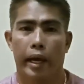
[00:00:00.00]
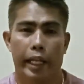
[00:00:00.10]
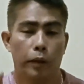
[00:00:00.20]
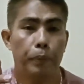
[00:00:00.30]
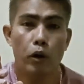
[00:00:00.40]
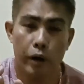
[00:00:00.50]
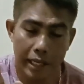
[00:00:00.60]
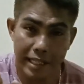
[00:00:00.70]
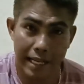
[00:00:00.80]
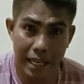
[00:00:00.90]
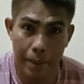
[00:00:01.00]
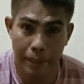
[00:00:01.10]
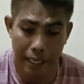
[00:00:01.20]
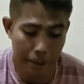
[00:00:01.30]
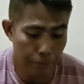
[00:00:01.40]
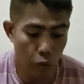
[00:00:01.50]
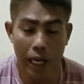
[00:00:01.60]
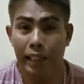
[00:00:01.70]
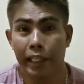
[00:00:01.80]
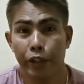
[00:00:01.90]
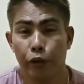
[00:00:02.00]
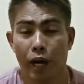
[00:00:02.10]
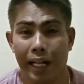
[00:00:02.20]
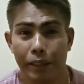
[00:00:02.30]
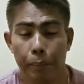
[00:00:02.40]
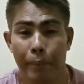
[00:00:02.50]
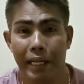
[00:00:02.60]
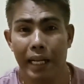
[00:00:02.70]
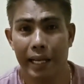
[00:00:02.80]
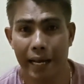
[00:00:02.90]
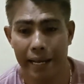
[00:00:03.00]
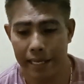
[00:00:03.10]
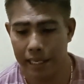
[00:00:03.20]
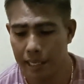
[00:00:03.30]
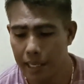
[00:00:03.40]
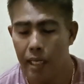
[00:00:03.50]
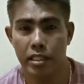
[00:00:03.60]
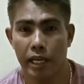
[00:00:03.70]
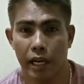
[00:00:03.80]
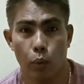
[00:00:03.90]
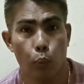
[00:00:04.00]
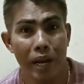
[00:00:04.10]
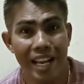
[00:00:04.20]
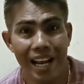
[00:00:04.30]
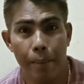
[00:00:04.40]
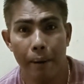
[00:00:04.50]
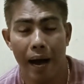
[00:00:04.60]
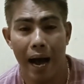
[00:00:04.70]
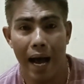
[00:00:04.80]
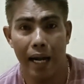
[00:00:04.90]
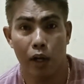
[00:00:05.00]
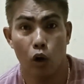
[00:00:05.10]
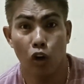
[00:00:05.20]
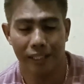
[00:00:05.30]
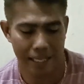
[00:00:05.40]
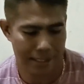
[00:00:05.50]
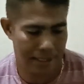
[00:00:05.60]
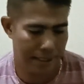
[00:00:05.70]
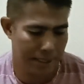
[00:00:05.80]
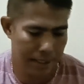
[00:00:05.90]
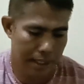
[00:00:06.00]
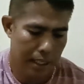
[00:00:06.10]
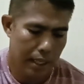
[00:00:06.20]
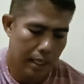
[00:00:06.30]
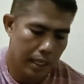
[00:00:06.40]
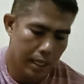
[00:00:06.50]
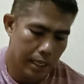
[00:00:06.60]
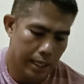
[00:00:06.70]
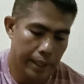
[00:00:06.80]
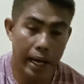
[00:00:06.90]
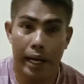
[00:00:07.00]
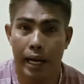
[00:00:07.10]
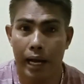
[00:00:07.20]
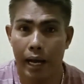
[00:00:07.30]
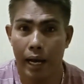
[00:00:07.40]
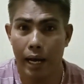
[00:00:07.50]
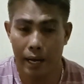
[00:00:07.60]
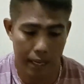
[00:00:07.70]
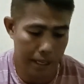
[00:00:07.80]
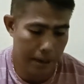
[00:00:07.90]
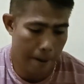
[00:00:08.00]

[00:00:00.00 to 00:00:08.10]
Ito po, isasama na rin po natin yung ating pinili kay Sir William Alcotas ng uh,